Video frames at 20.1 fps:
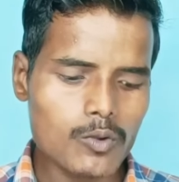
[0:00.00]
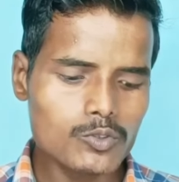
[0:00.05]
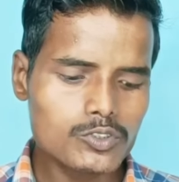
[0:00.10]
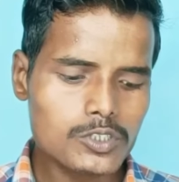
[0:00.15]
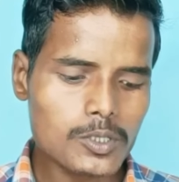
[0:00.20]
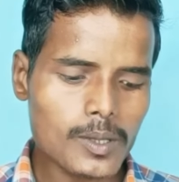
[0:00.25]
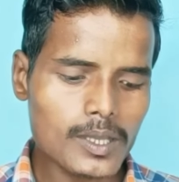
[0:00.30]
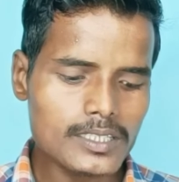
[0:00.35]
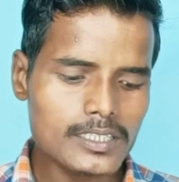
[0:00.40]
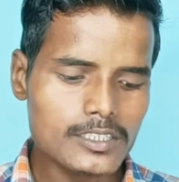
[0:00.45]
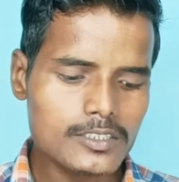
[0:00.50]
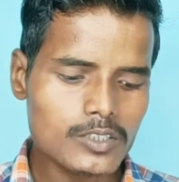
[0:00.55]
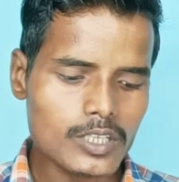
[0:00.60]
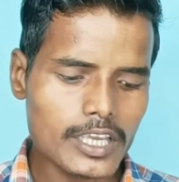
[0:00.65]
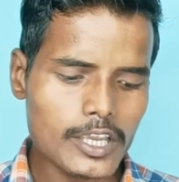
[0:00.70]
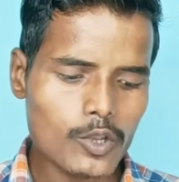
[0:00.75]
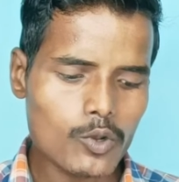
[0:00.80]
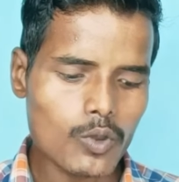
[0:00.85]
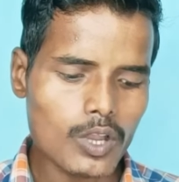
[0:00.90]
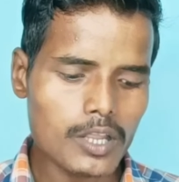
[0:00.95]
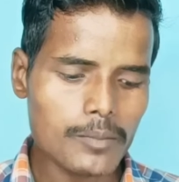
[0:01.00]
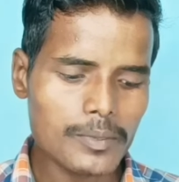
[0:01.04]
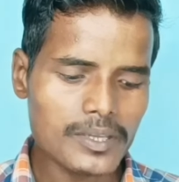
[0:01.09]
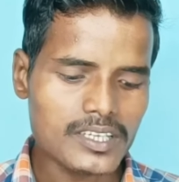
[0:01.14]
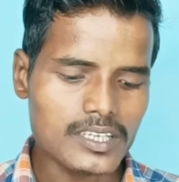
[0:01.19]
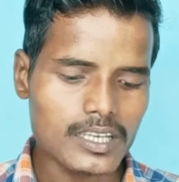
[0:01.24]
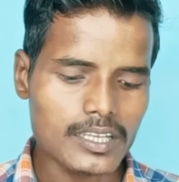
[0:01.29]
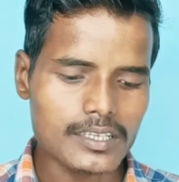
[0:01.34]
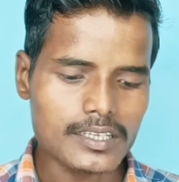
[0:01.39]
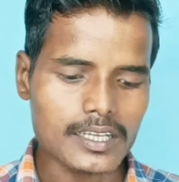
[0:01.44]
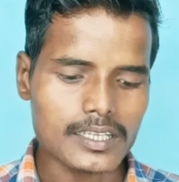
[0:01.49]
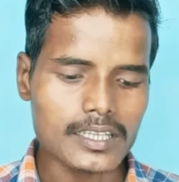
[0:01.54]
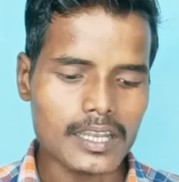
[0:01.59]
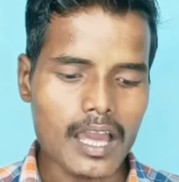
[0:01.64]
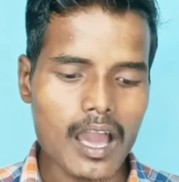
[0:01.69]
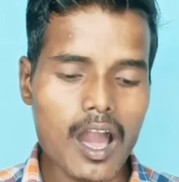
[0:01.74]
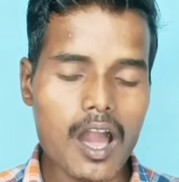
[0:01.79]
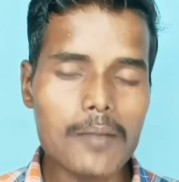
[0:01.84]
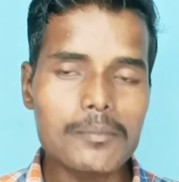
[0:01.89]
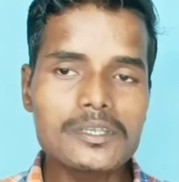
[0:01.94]
उसके बाद इस एरो वाले पे क्लिक कर
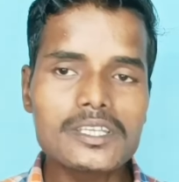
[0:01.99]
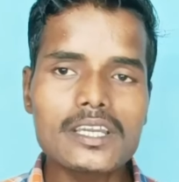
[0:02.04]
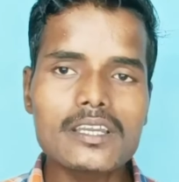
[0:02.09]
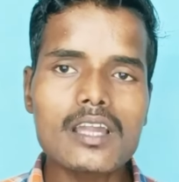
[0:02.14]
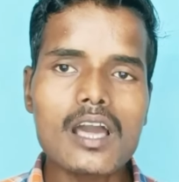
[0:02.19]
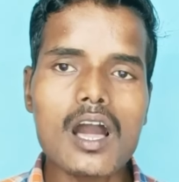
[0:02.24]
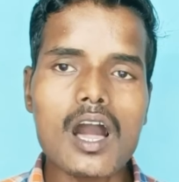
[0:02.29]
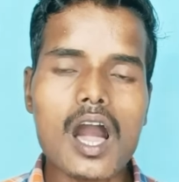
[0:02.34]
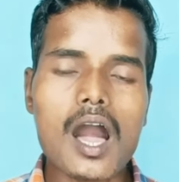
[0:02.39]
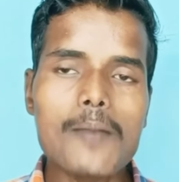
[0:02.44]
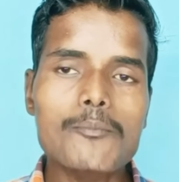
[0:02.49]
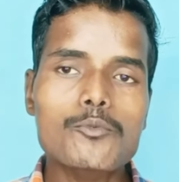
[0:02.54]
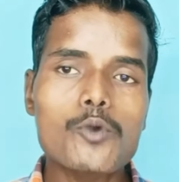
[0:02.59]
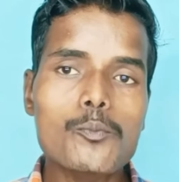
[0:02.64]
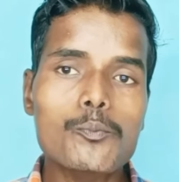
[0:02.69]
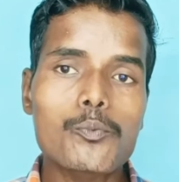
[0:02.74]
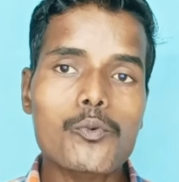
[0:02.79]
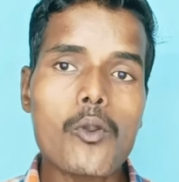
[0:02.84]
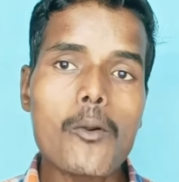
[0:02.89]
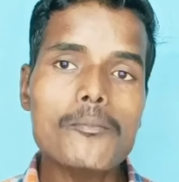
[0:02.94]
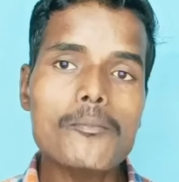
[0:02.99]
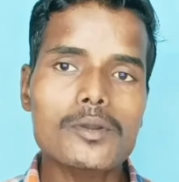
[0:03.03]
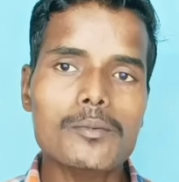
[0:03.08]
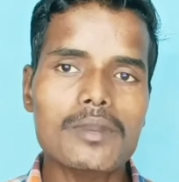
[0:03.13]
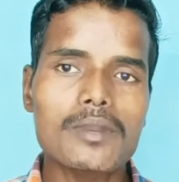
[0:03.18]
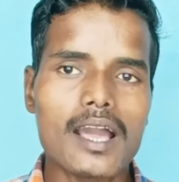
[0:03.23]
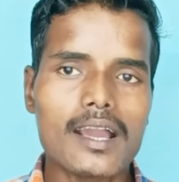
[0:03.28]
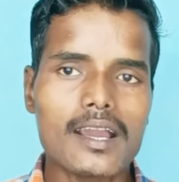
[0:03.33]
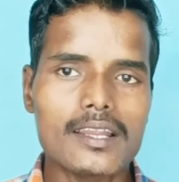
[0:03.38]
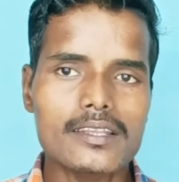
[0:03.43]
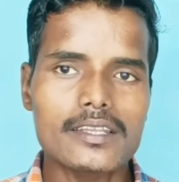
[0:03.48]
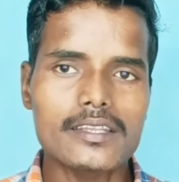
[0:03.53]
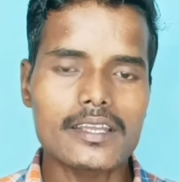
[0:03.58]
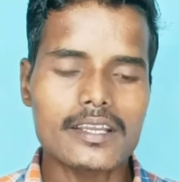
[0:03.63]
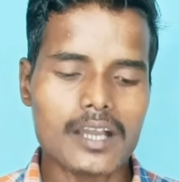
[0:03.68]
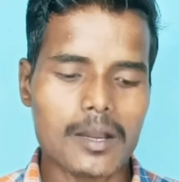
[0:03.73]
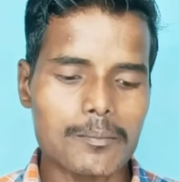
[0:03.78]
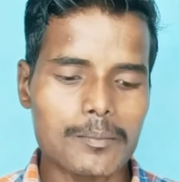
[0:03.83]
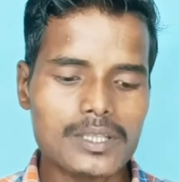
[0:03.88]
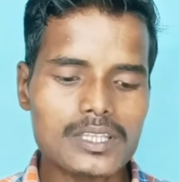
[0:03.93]
देना अब ये ना आपको प्रॉम्प्ट बनाकर दे
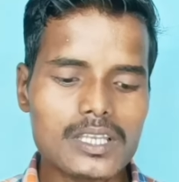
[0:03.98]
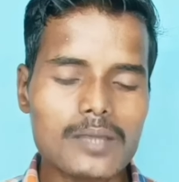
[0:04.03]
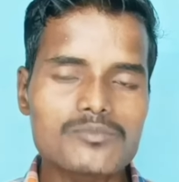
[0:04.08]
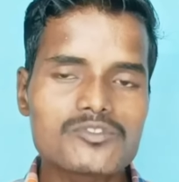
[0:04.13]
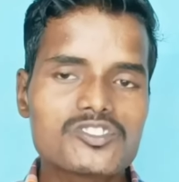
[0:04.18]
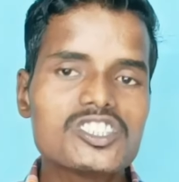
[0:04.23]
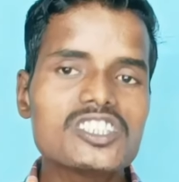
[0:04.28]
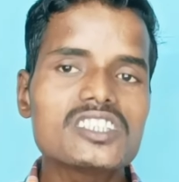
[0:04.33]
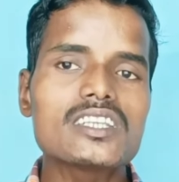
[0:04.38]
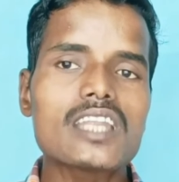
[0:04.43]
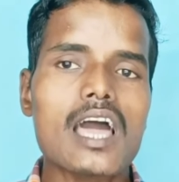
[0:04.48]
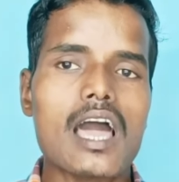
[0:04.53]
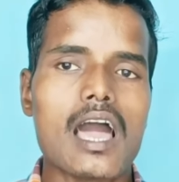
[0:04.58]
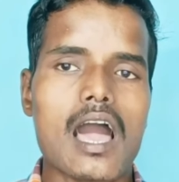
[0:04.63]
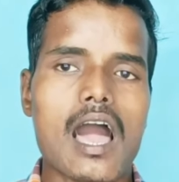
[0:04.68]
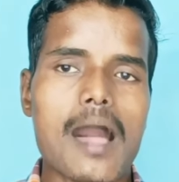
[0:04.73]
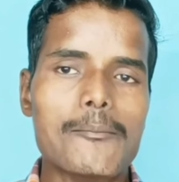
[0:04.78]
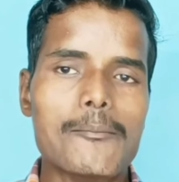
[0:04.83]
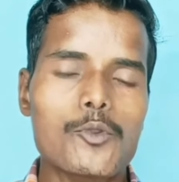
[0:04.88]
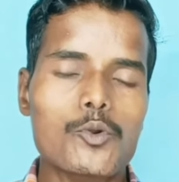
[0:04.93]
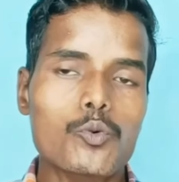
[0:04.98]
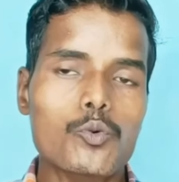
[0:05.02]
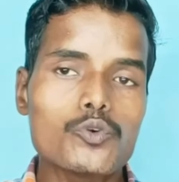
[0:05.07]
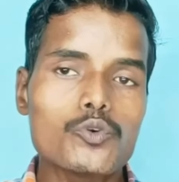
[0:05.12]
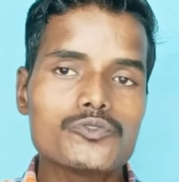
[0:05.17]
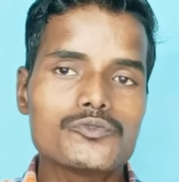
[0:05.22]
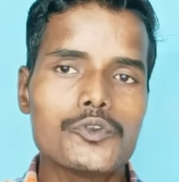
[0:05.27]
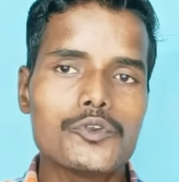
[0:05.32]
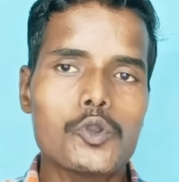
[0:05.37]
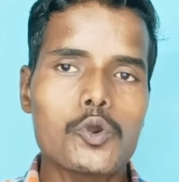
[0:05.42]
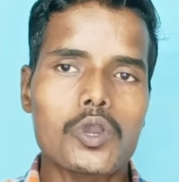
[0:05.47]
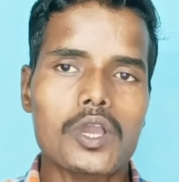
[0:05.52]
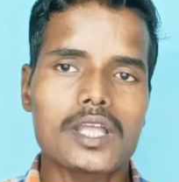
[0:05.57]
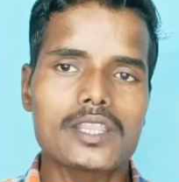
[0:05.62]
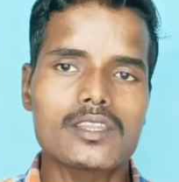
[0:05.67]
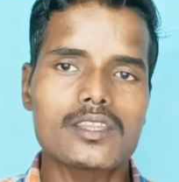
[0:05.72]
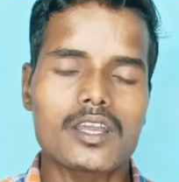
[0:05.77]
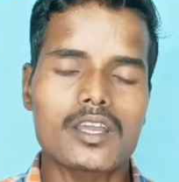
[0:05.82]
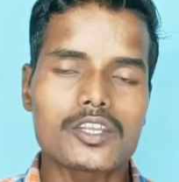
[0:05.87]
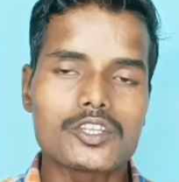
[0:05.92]
देगा मतलब जितना आप लोग को उस वीडियो के
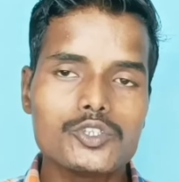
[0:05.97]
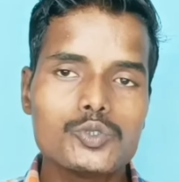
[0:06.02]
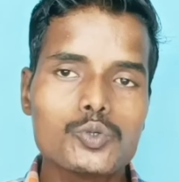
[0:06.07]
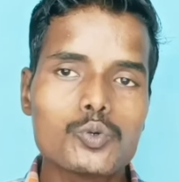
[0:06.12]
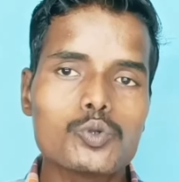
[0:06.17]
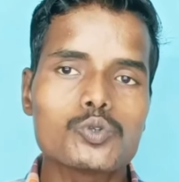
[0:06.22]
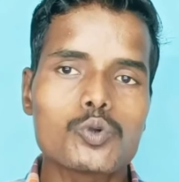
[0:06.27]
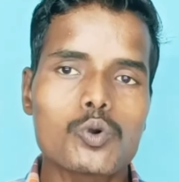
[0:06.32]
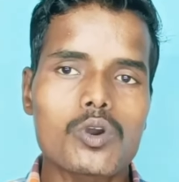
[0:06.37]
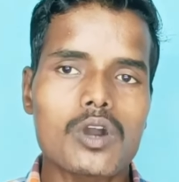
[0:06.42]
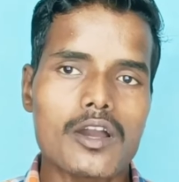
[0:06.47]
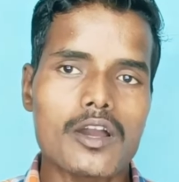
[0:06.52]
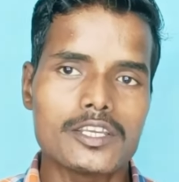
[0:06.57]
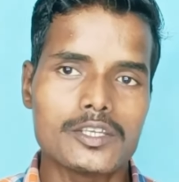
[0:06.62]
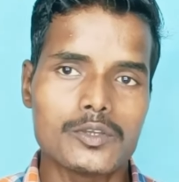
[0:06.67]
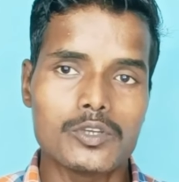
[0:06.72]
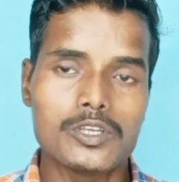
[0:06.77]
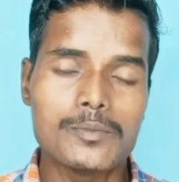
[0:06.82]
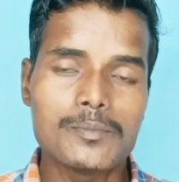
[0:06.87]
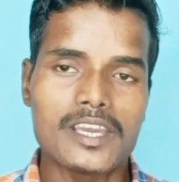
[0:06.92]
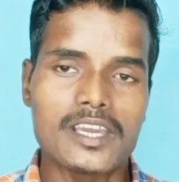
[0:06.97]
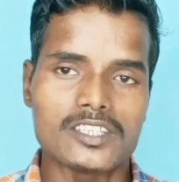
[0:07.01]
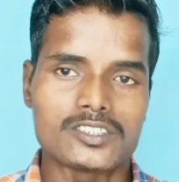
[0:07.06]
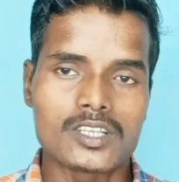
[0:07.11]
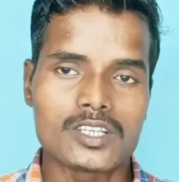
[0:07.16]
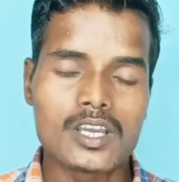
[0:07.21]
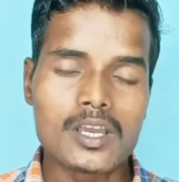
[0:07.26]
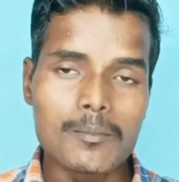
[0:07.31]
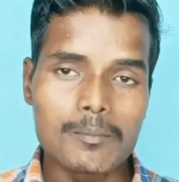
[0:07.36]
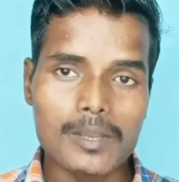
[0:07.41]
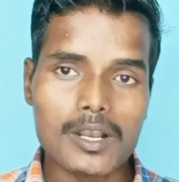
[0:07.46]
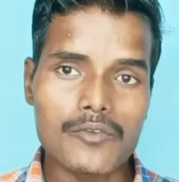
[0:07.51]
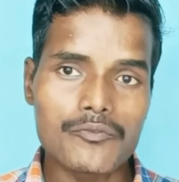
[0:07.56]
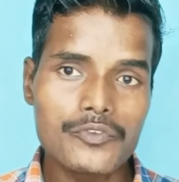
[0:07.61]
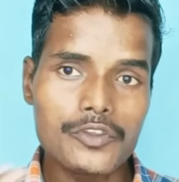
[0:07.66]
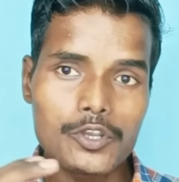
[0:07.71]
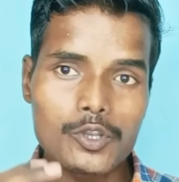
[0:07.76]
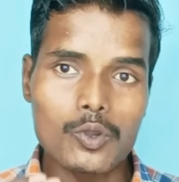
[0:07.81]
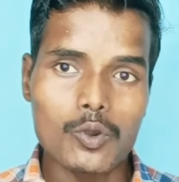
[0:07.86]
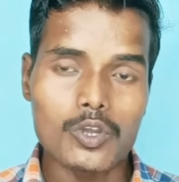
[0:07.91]
अंदर यूज होगा इमेज मतलब
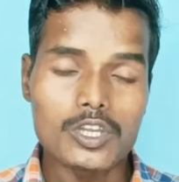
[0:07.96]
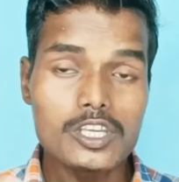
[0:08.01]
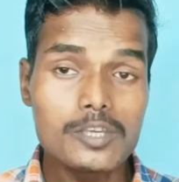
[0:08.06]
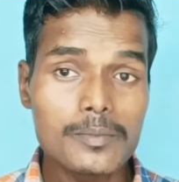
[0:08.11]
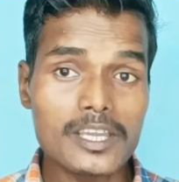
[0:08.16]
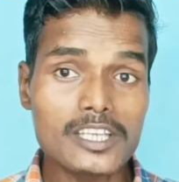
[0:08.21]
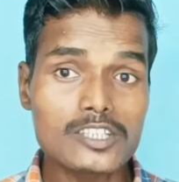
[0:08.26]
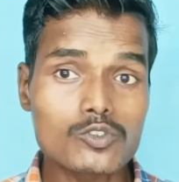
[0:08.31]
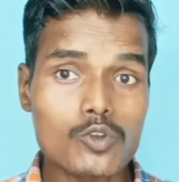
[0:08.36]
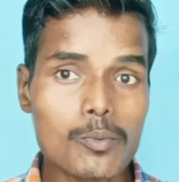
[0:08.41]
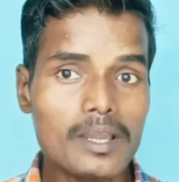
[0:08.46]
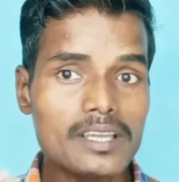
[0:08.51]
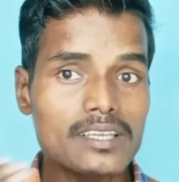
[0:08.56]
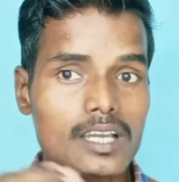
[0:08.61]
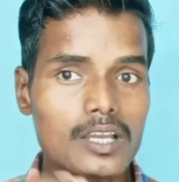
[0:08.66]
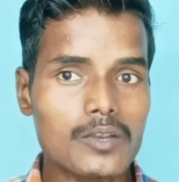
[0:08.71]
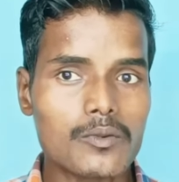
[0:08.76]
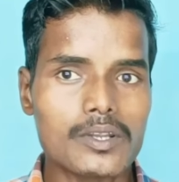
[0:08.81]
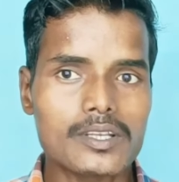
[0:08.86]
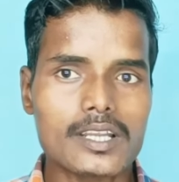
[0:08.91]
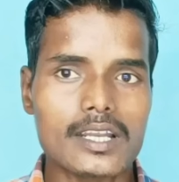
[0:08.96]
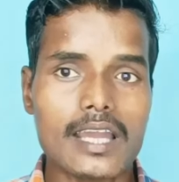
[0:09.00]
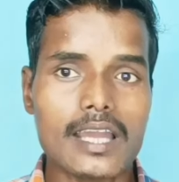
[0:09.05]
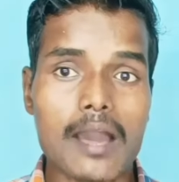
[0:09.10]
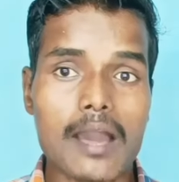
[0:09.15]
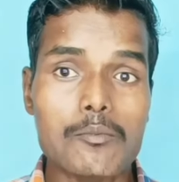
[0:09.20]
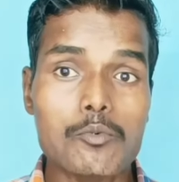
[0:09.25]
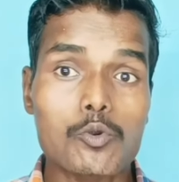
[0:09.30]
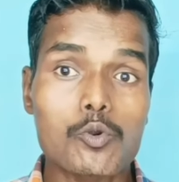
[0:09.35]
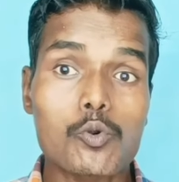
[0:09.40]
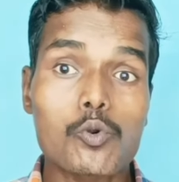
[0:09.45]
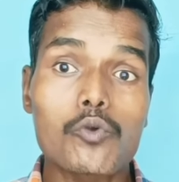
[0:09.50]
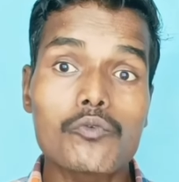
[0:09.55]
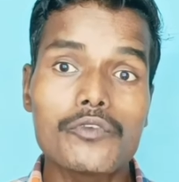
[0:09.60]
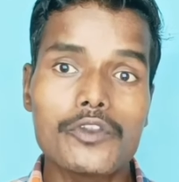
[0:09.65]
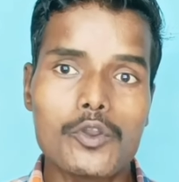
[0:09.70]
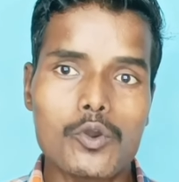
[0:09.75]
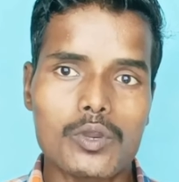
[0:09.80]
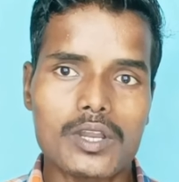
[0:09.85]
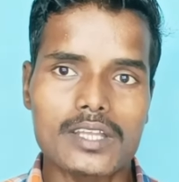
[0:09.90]
वीडियो इमेज को भाई कन्वर्ट करना है आप लोगों को
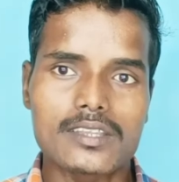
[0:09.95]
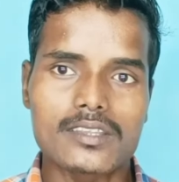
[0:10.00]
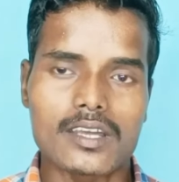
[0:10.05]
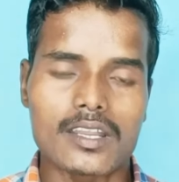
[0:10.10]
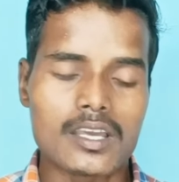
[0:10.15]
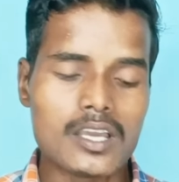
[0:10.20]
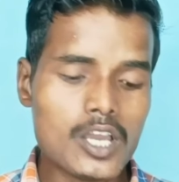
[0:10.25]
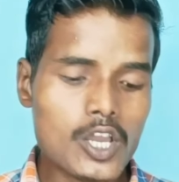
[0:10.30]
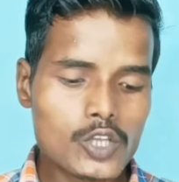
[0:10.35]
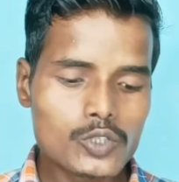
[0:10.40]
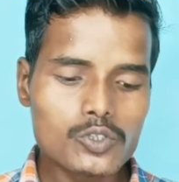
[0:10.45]
वीडियो के अंदर